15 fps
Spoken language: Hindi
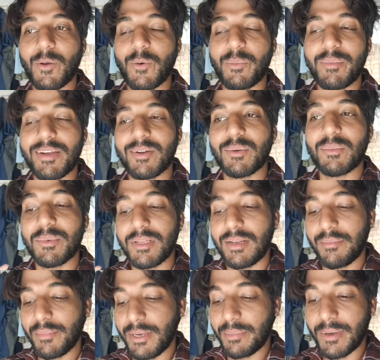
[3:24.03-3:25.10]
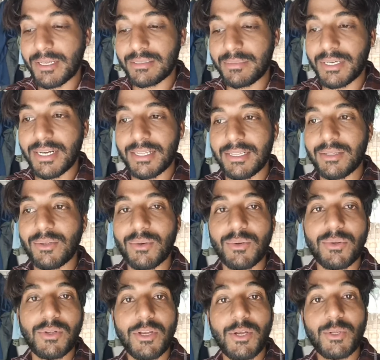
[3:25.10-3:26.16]
वो मेरे को मतलब मेरे पास में खड़े थे
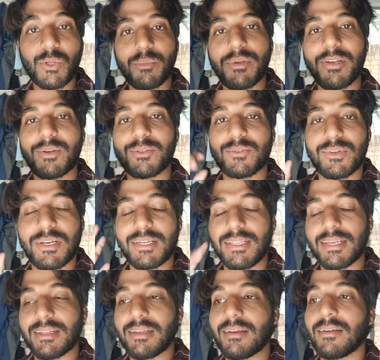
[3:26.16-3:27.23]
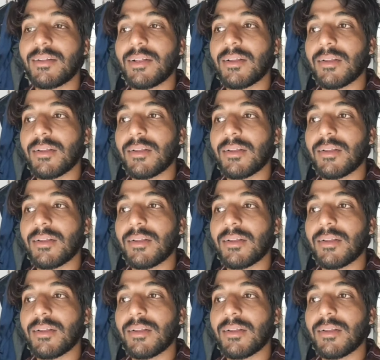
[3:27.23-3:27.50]
दोनों तो मेरे को सुनाई दिया था